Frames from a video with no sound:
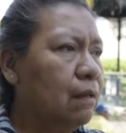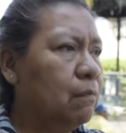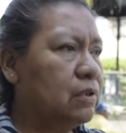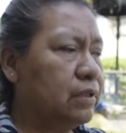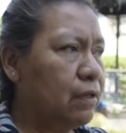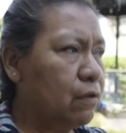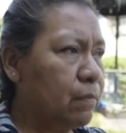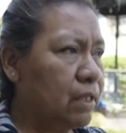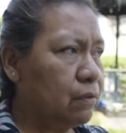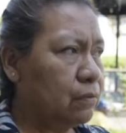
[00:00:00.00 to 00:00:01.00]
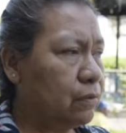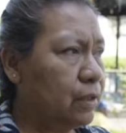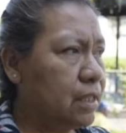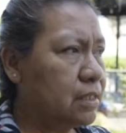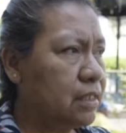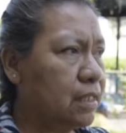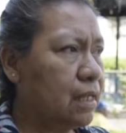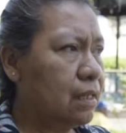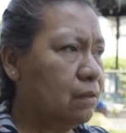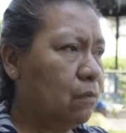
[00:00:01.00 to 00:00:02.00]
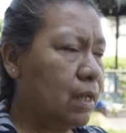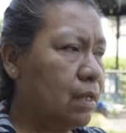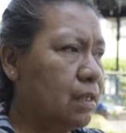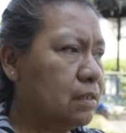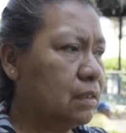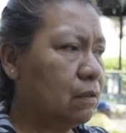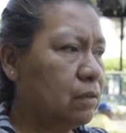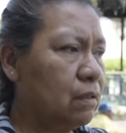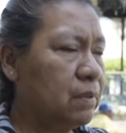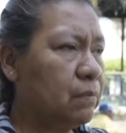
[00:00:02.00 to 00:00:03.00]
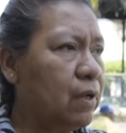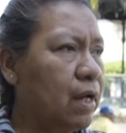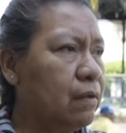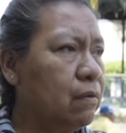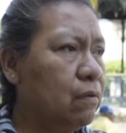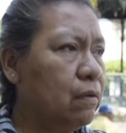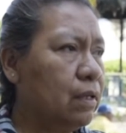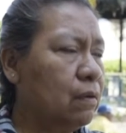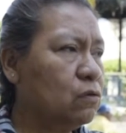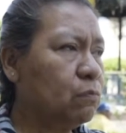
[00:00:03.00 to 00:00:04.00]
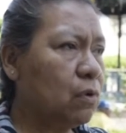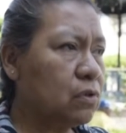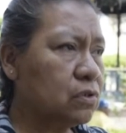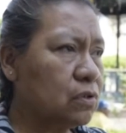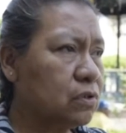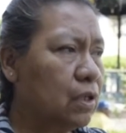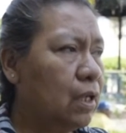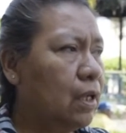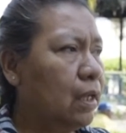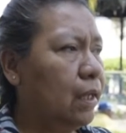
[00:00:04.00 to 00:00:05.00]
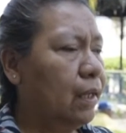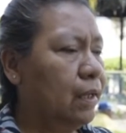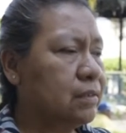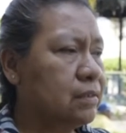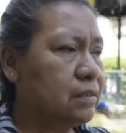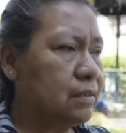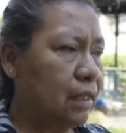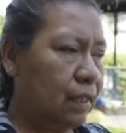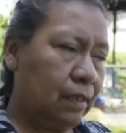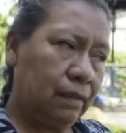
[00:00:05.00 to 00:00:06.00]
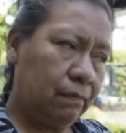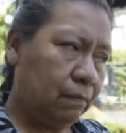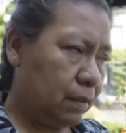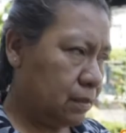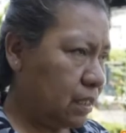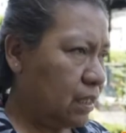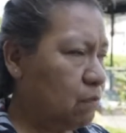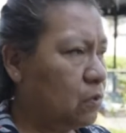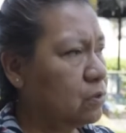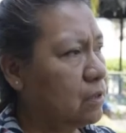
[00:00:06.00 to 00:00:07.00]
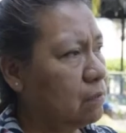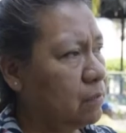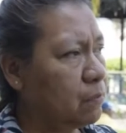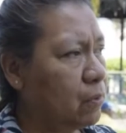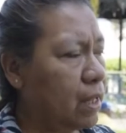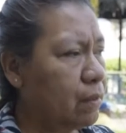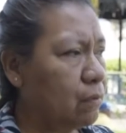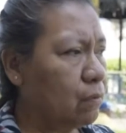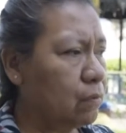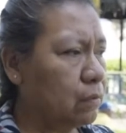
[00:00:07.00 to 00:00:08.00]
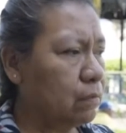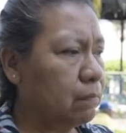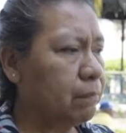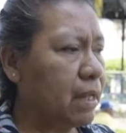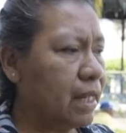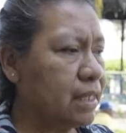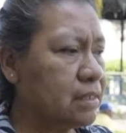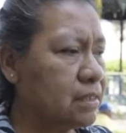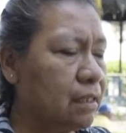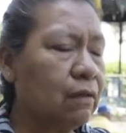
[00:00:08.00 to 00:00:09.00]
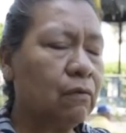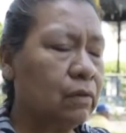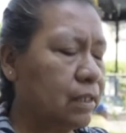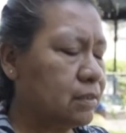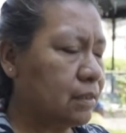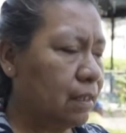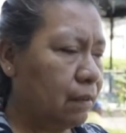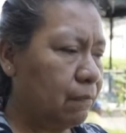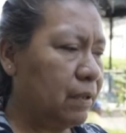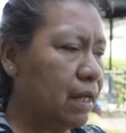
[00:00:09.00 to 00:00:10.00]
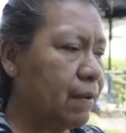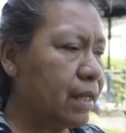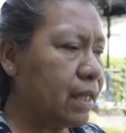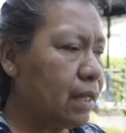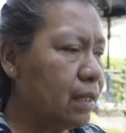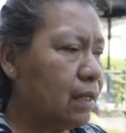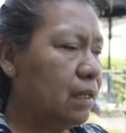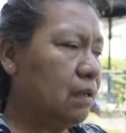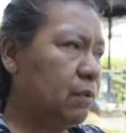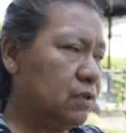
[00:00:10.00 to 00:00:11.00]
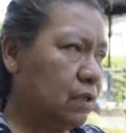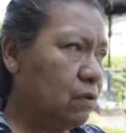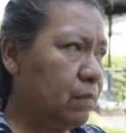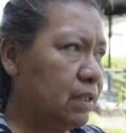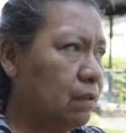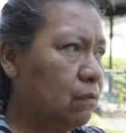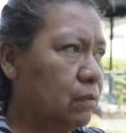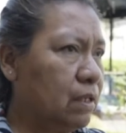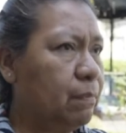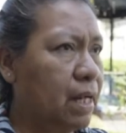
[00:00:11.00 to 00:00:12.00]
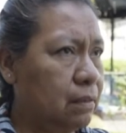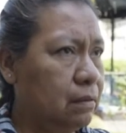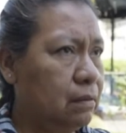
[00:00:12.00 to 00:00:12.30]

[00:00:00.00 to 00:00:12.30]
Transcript: Posteriormente otro día sería igual, este, con el mismo horario en Los Pozos. Este, seguimos en el mismo horario con Valencia, eh, con este Miravalle y posteriormente con el plan.